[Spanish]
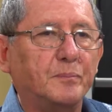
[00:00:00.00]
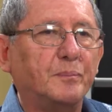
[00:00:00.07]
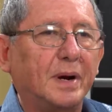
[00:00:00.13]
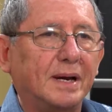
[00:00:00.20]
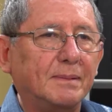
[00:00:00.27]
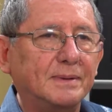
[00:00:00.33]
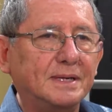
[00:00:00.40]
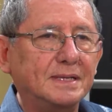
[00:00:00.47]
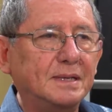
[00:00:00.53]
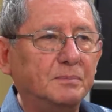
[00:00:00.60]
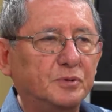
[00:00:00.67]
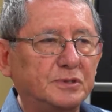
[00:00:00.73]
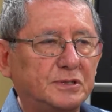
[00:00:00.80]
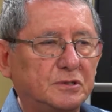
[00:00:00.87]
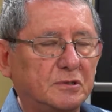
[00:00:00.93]
Para hablar de
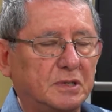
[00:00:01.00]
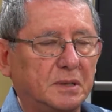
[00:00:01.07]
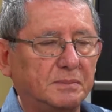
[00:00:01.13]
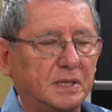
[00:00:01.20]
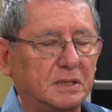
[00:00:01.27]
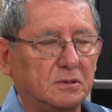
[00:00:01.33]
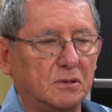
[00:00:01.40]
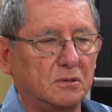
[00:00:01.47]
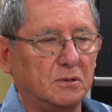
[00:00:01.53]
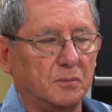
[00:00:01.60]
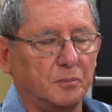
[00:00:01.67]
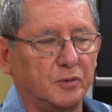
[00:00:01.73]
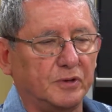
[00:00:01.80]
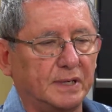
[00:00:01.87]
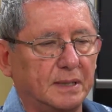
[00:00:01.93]

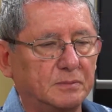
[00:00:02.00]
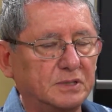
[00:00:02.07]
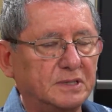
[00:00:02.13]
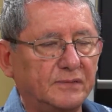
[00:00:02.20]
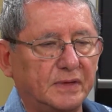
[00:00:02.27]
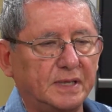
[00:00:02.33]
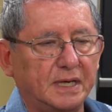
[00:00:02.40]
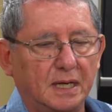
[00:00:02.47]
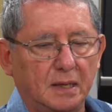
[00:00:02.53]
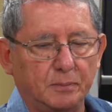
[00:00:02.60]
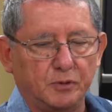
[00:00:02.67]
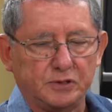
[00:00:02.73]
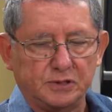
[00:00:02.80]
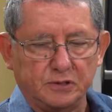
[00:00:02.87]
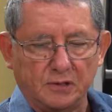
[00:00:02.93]
posicionamiento, podríamos definir el
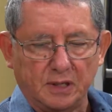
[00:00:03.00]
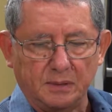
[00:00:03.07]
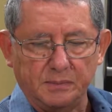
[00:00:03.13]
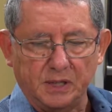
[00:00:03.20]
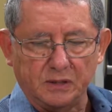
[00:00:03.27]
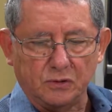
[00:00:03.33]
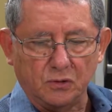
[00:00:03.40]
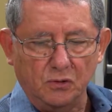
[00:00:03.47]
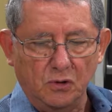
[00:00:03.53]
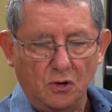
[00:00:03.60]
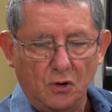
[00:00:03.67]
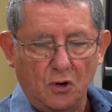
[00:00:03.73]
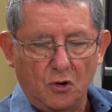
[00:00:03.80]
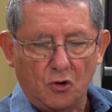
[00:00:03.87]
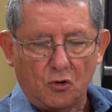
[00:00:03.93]
posicionamiento
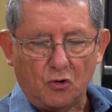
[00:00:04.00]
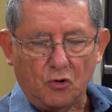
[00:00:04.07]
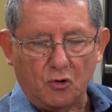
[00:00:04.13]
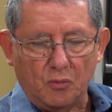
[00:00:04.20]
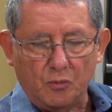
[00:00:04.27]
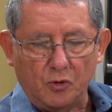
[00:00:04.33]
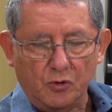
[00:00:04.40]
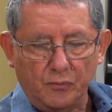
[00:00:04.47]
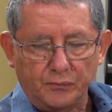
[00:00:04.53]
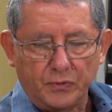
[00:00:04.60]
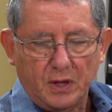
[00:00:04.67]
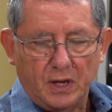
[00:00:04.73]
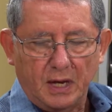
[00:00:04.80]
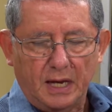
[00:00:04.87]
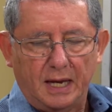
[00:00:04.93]
como
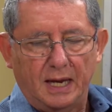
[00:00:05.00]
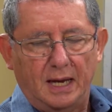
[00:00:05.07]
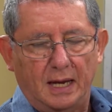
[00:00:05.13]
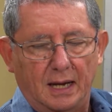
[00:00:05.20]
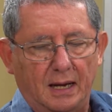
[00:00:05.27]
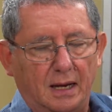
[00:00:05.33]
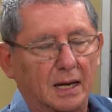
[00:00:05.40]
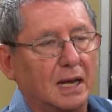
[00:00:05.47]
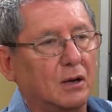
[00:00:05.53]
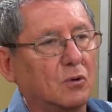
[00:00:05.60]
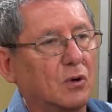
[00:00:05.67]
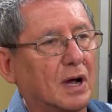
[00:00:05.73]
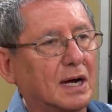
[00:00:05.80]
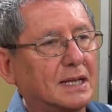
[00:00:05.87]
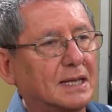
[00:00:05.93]
el,
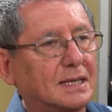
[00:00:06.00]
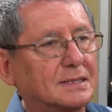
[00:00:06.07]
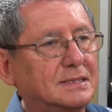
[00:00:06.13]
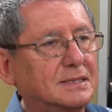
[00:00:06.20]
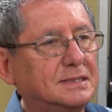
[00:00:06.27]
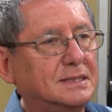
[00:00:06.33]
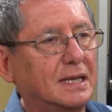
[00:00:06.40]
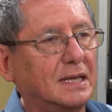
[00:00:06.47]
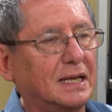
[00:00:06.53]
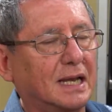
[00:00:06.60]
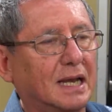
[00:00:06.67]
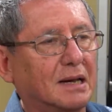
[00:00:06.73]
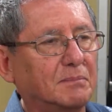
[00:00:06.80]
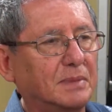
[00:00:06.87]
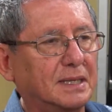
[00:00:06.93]
lugar que existe
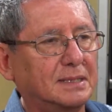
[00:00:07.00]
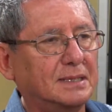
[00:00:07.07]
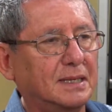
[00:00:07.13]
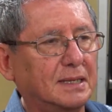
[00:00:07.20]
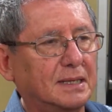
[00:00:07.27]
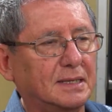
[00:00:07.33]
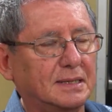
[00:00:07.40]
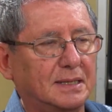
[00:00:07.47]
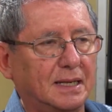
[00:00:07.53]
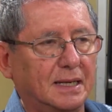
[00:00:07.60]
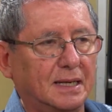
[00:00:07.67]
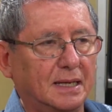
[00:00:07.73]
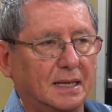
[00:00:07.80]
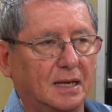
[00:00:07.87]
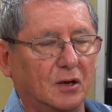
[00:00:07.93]
en la mente
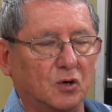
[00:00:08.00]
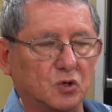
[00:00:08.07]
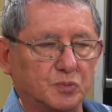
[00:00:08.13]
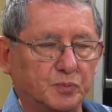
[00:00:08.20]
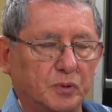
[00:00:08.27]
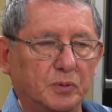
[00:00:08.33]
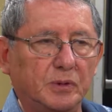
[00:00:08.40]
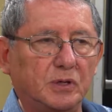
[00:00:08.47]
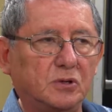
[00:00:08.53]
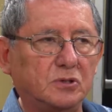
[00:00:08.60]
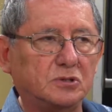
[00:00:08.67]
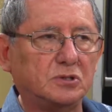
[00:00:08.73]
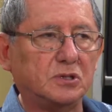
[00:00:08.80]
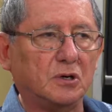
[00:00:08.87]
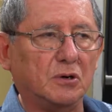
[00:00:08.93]
de los
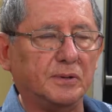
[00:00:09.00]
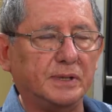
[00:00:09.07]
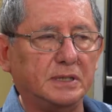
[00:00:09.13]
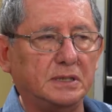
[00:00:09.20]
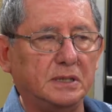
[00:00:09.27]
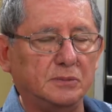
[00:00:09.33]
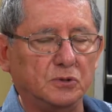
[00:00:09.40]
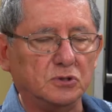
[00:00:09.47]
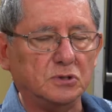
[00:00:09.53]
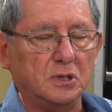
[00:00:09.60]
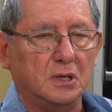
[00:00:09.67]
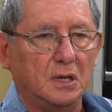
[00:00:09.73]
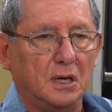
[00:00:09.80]
públicos objetivos